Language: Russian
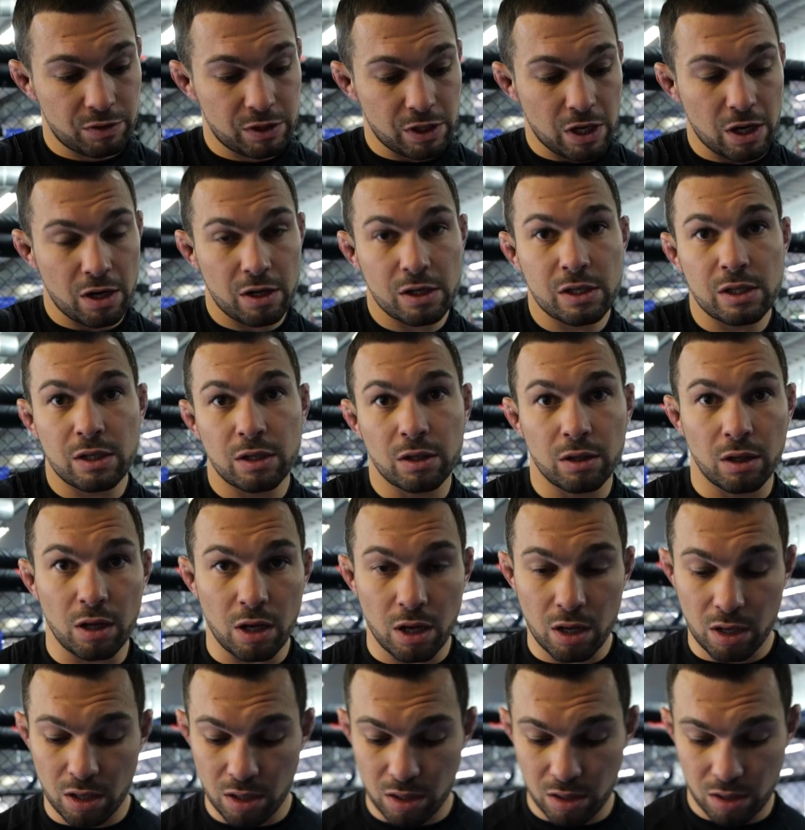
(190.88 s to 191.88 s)
зале
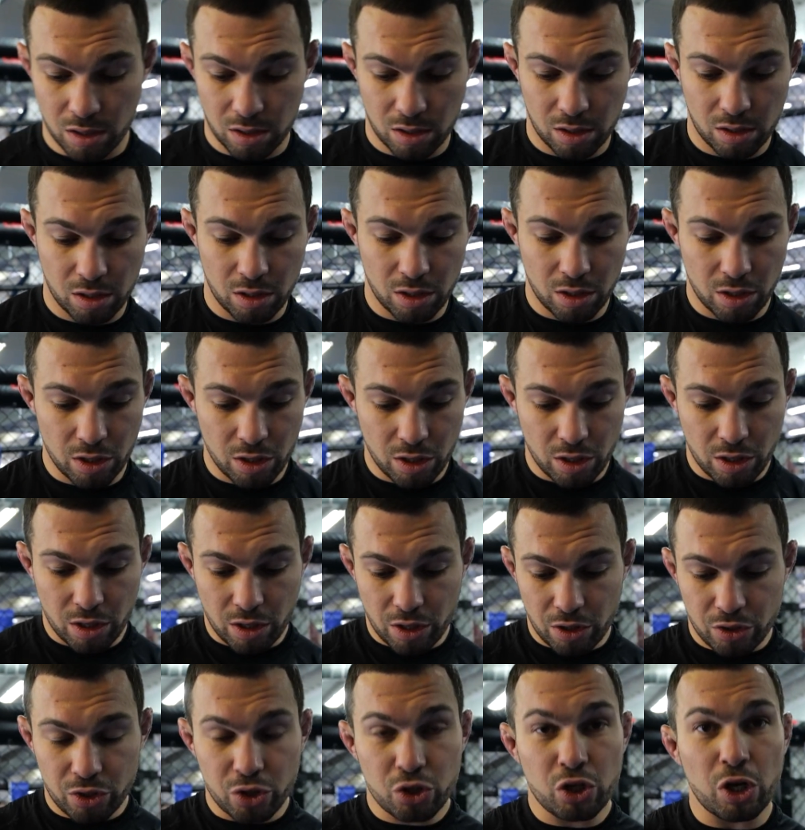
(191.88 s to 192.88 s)
стрела.
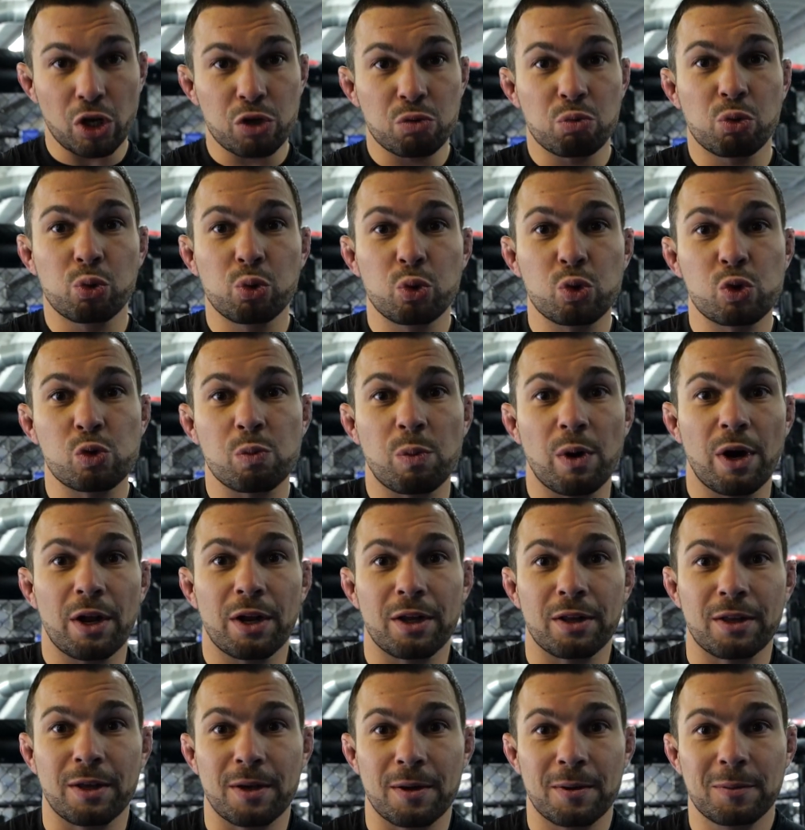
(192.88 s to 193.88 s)
Сейчас будут
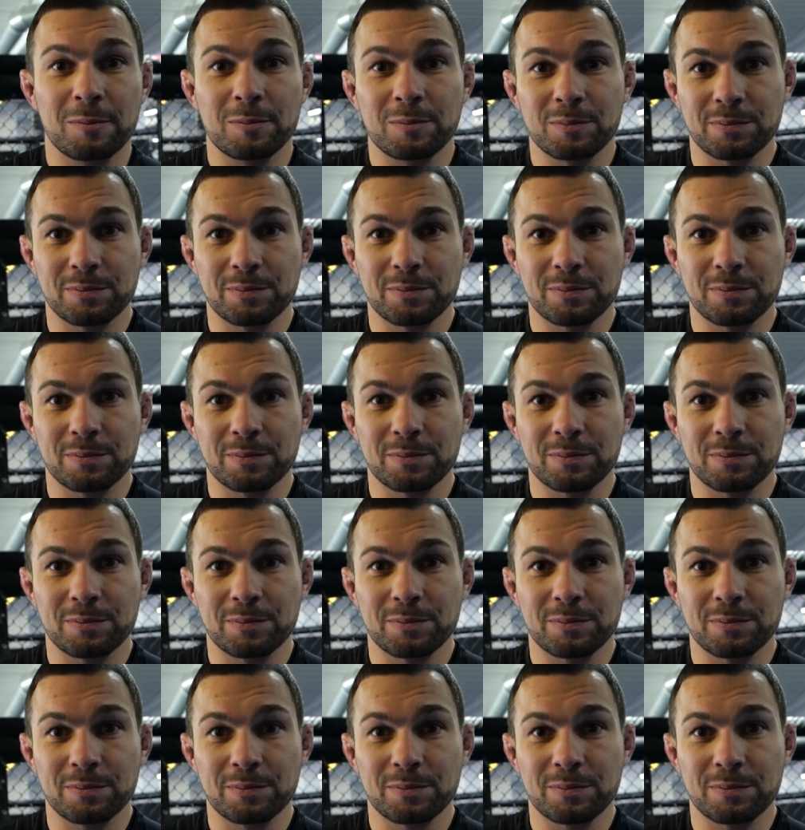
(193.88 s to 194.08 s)
спарринги.